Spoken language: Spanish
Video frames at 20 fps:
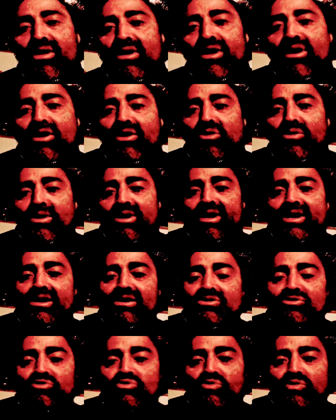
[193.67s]
Hilo en
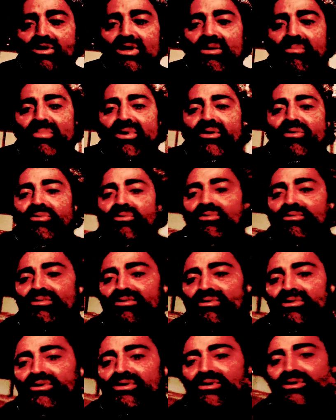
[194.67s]
el sur de Perú.
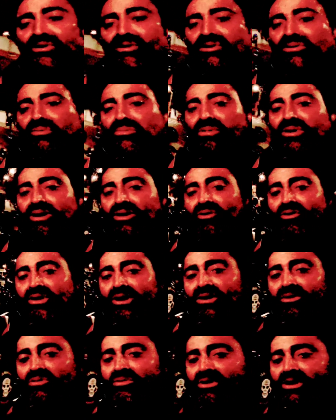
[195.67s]
Ah,
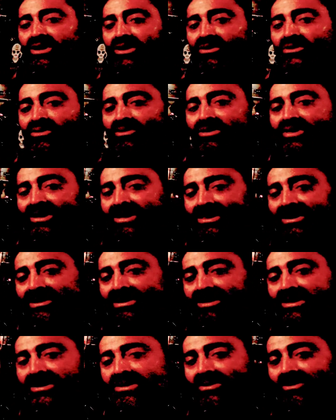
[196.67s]
doña contenta
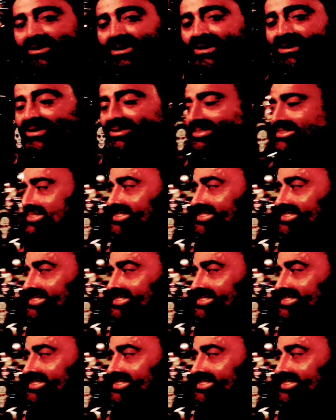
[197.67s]
vendiendo. ¿eh?